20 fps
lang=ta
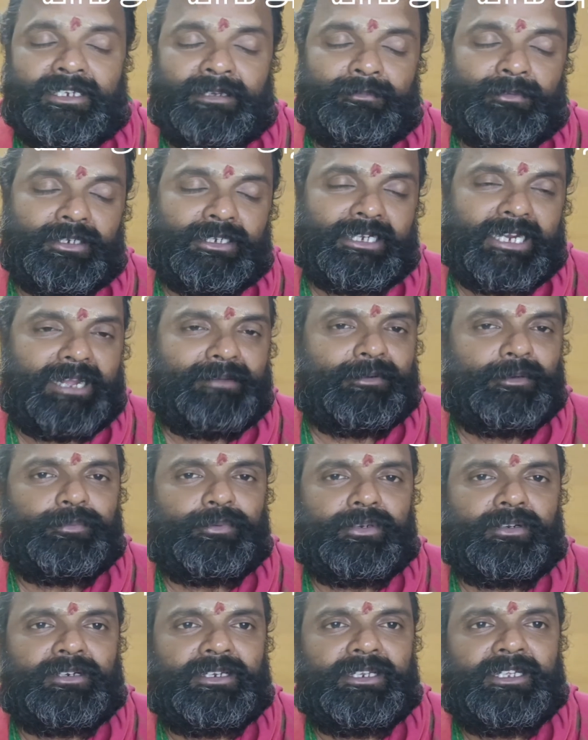நம்ம
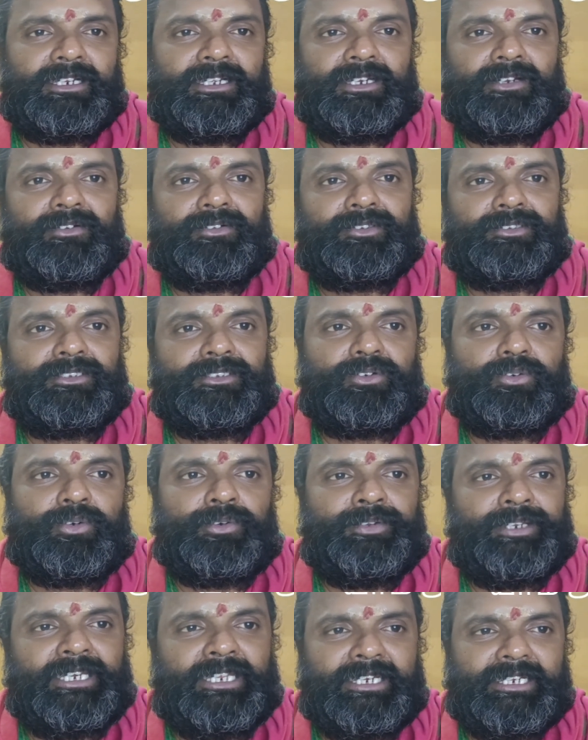கிராமப்புறங்களில் இருக்கிறவங்க வந்து
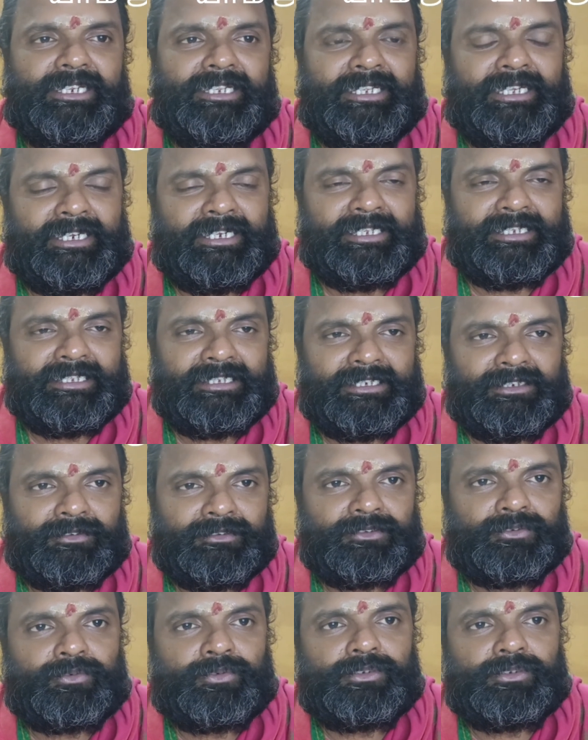கோவிலில் இருக்கிற யானைக்கு இதை
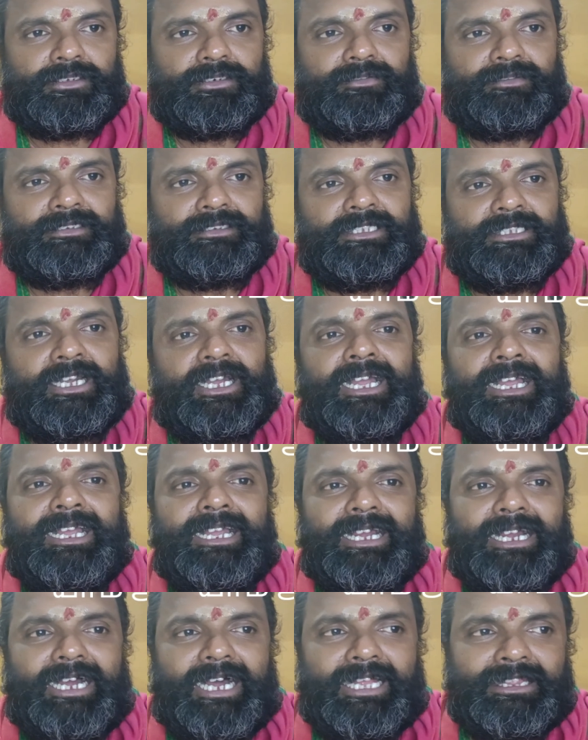வந்து கொடுத்துட்டு வந்தால்
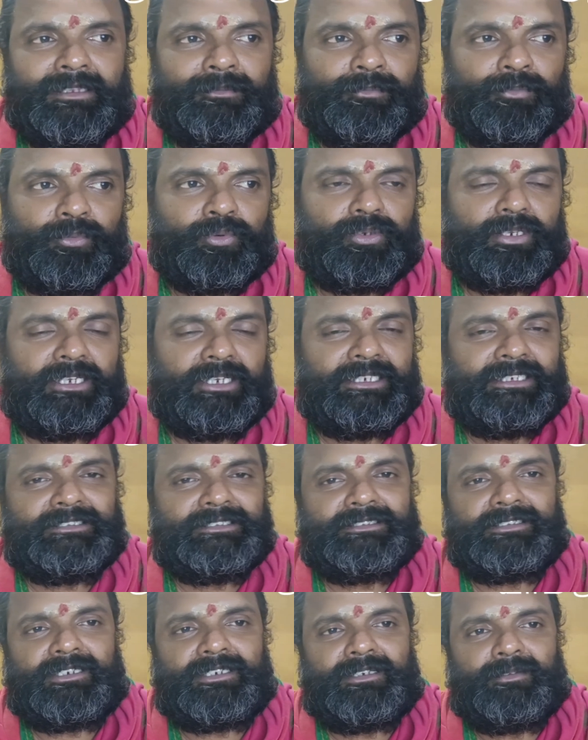அந்த மூல
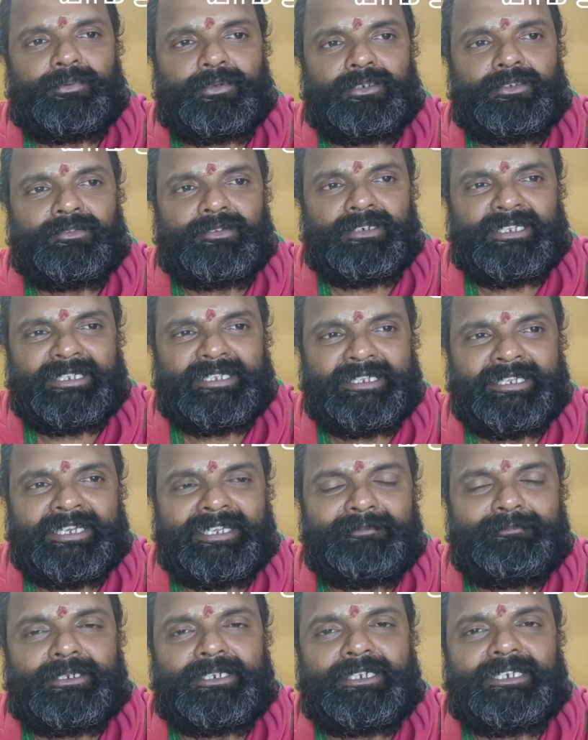நட்சத்திரத்தில் பிறந்தவங்களுக்கு
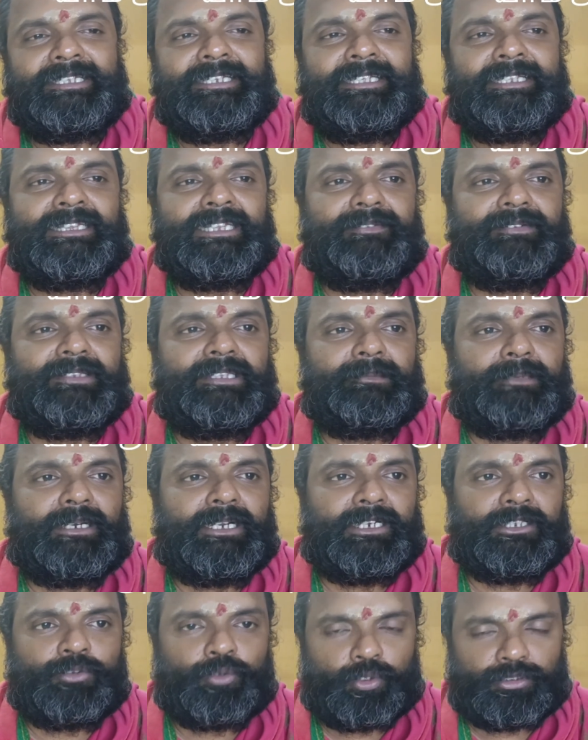ஏற்பட்ட எந்த
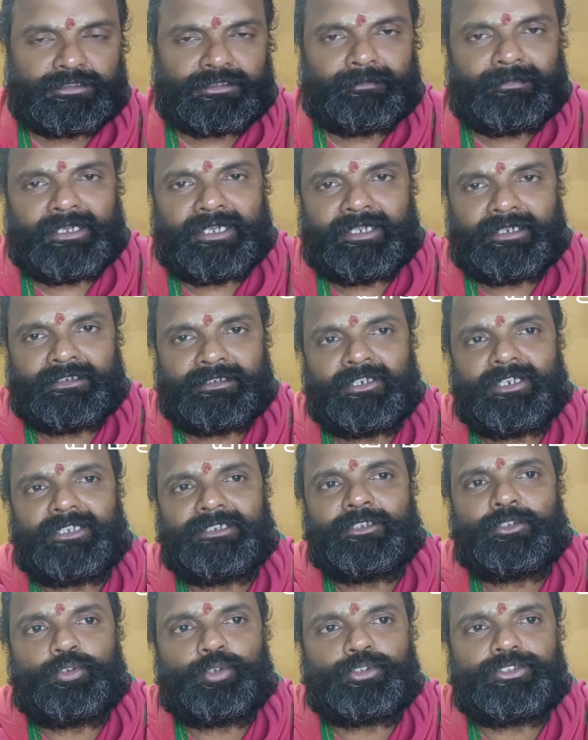விதமான தோஷமாக இருந்தாலும்
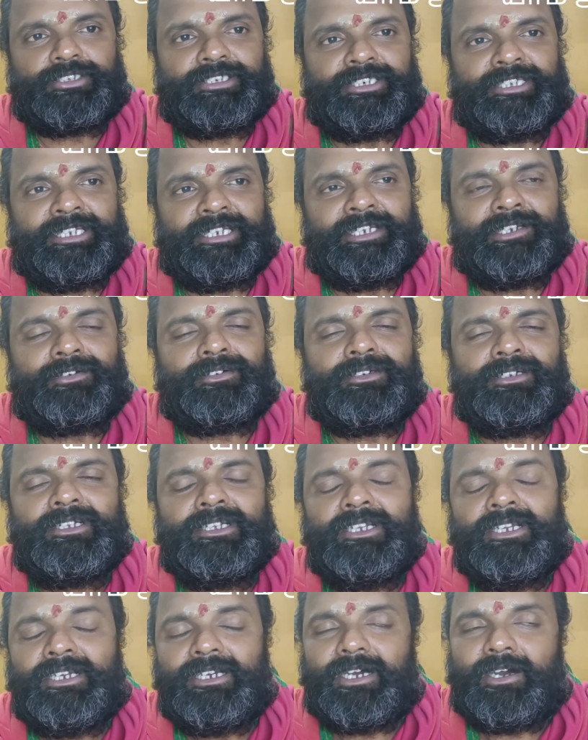அந்த தோஷம் நீங்கிடும்
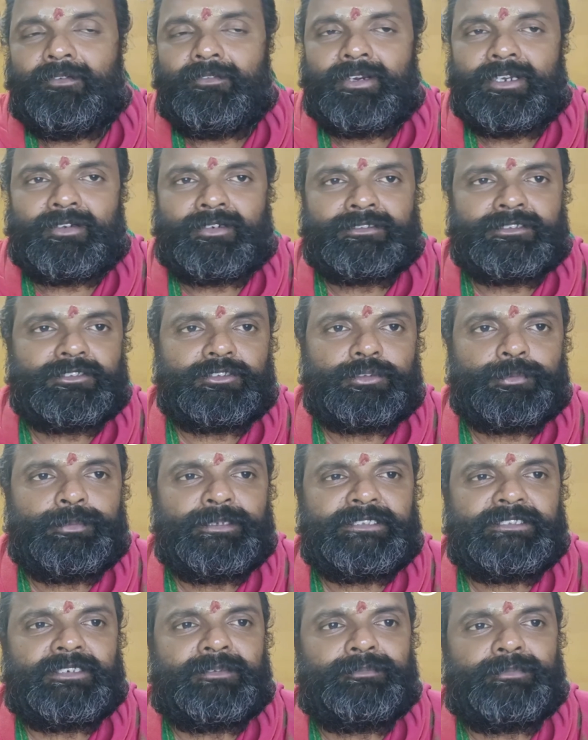அவங்களுக்கு வந்து
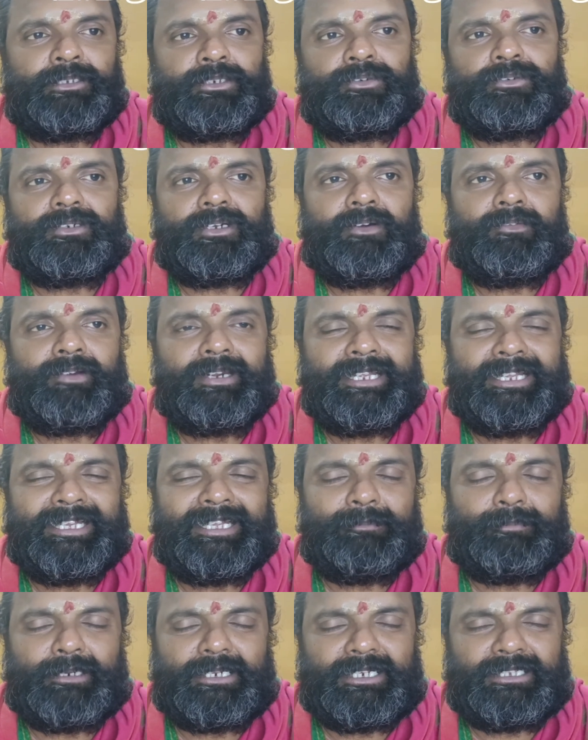சுபிக்ஷம் பெறும் அவங்களுக்கு
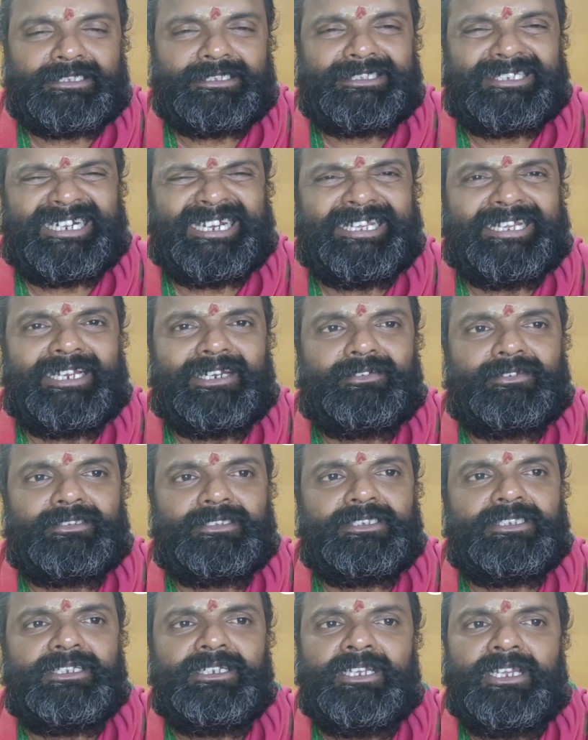ஏற்பட்ட தடைகள்
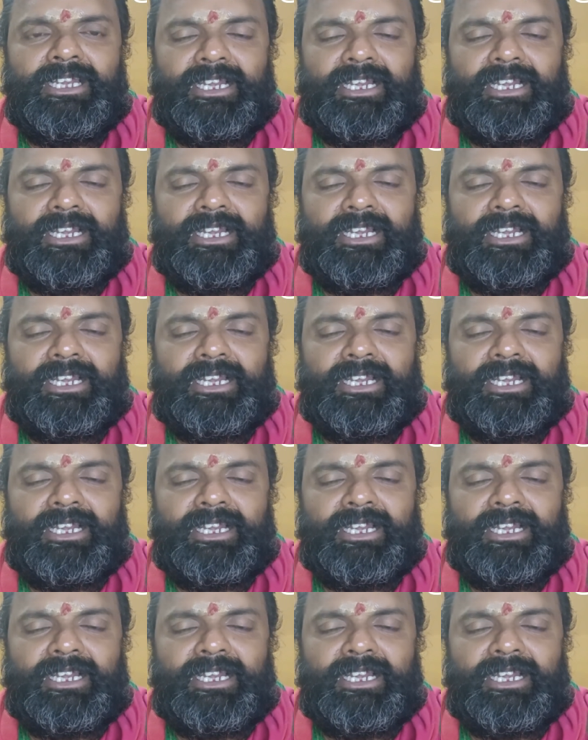வந்து